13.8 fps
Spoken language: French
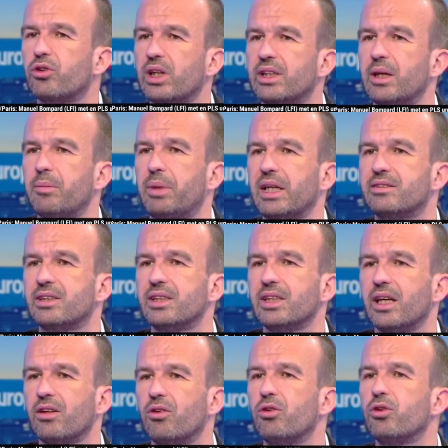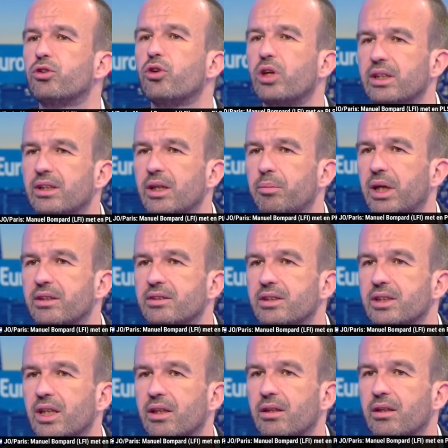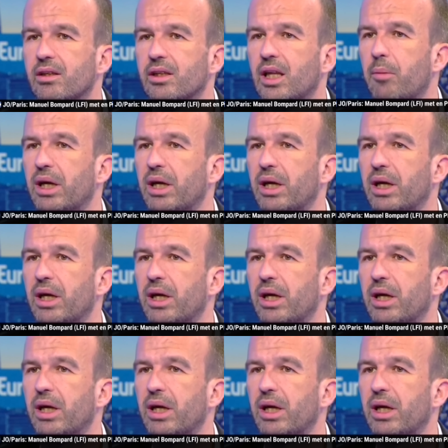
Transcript: L'autorité palestinienne, l'autorité palestinienne